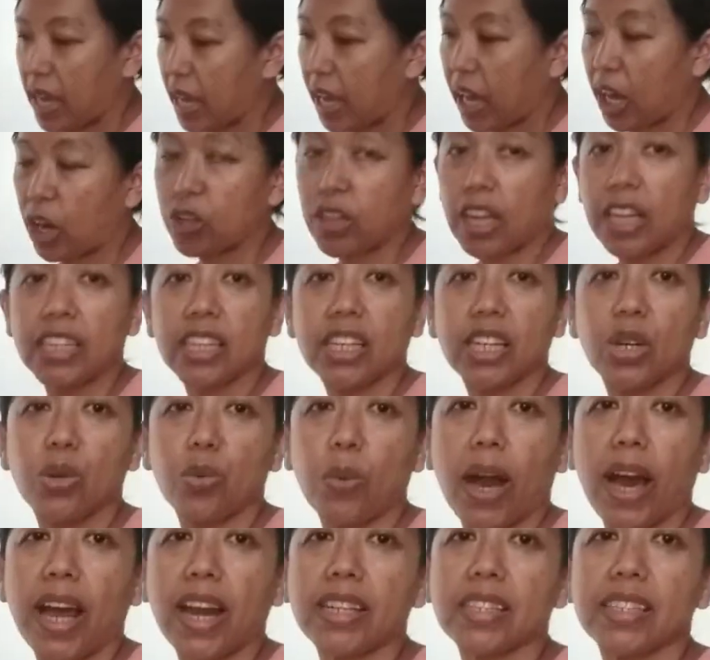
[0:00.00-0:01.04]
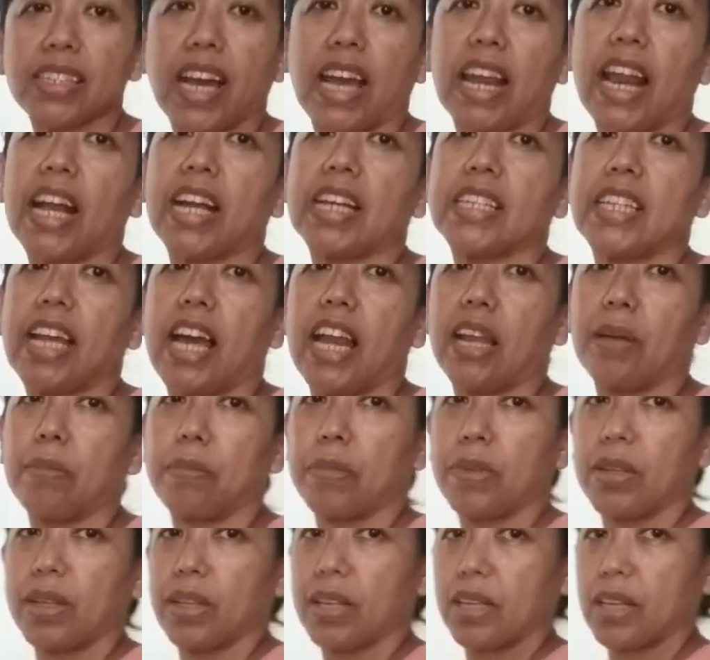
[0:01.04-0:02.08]
kalau tadi keluar sekarang ke dalam
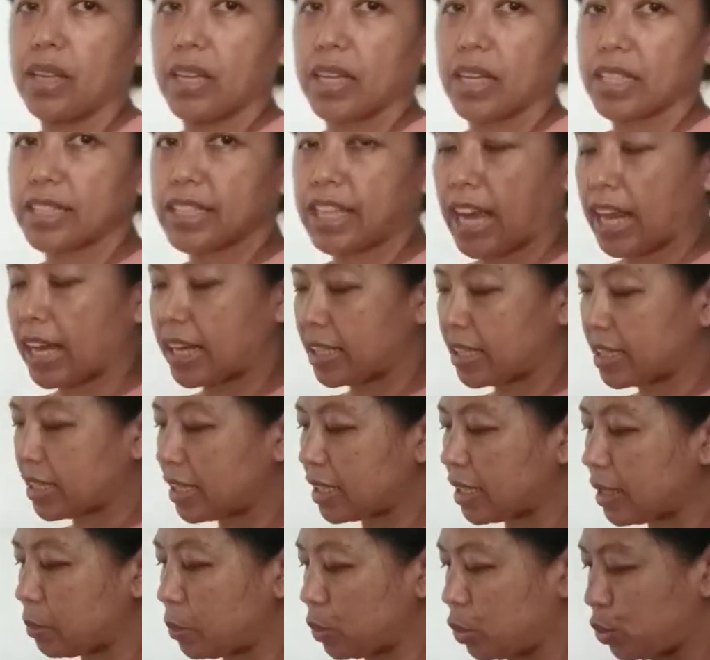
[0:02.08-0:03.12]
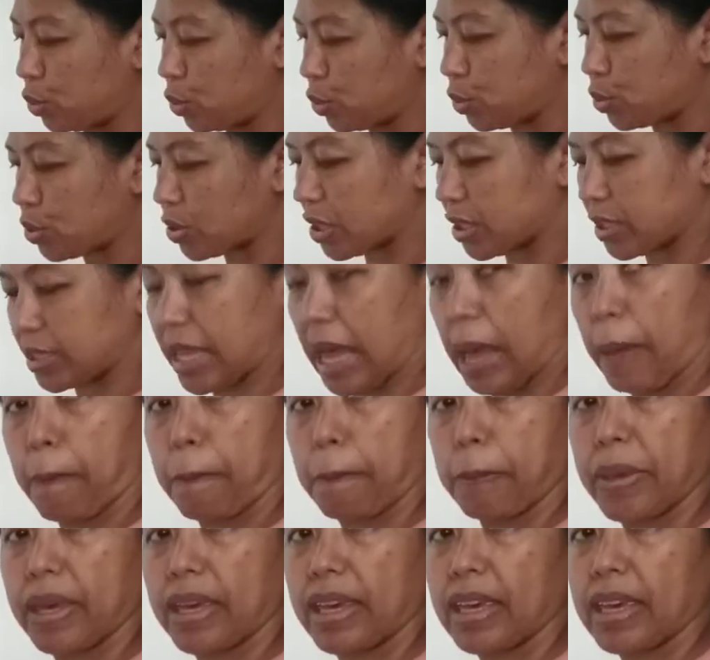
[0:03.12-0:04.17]
ke dalam lurus ke
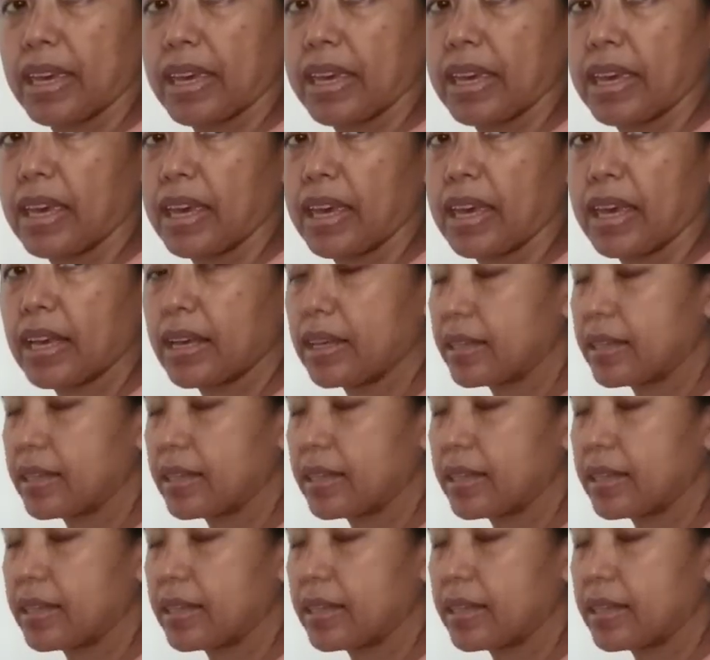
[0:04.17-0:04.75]
samping